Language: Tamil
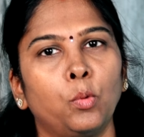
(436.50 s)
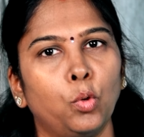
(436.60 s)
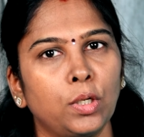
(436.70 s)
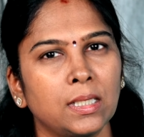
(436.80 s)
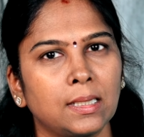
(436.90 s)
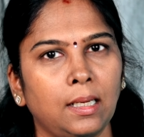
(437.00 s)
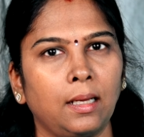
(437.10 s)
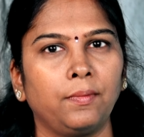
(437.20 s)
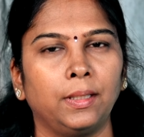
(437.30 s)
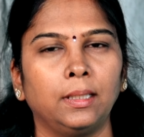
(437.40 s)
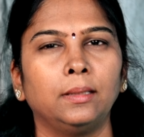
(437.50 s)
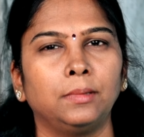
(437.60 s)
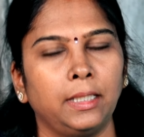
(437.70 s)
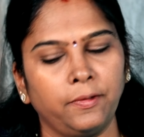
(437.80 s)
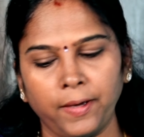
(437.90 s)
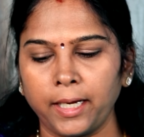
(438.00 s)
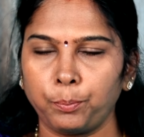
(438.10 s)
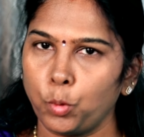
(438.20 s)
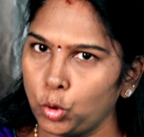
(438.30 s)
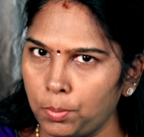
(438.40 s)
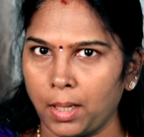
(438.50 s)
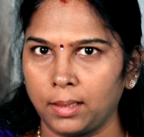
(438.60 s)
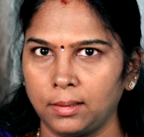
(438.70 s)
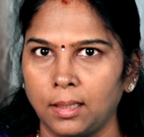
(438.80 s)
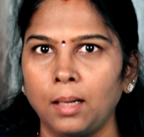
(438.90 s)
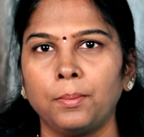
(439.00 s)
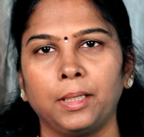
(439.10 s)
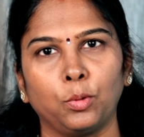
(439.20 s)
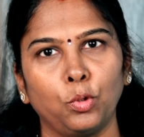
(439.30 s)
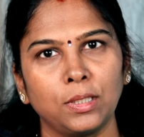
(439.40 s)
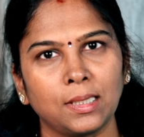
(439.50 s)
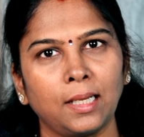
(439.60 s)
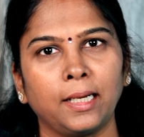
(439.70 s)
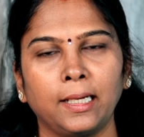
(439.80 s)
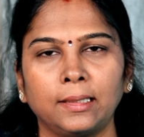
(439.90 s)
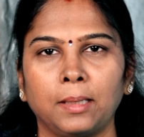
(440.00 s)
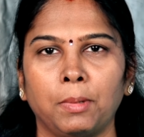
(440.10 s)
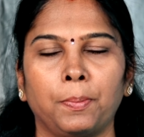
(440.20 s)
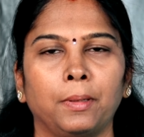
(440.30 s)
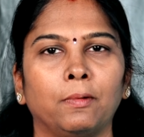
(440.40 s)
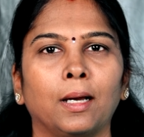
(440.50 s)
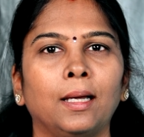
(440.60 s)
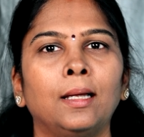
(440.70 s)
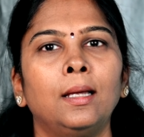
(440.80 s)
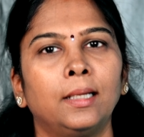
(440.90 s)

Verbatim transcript: ஒரு சிலர் வந்து இதுவே போதுமானது தான் பட் ஒரு சிலர் என்ன தெரியுமா பண்ணுவாங்க